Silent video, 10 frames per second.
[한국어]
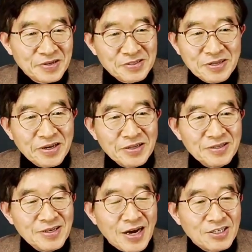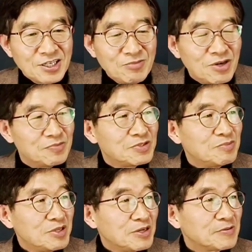그들에겐 양심이
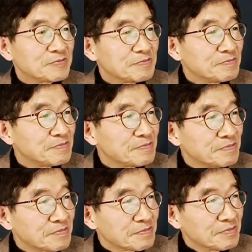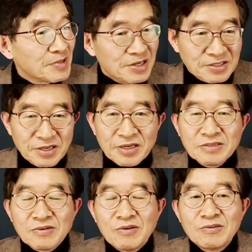없습니다.
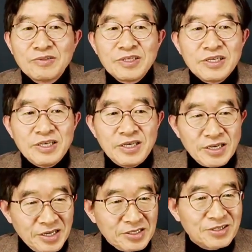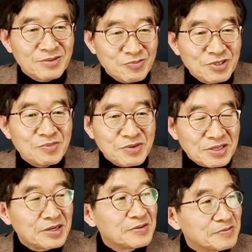그들에게는 오로지 이익이 있을 뿐입니다.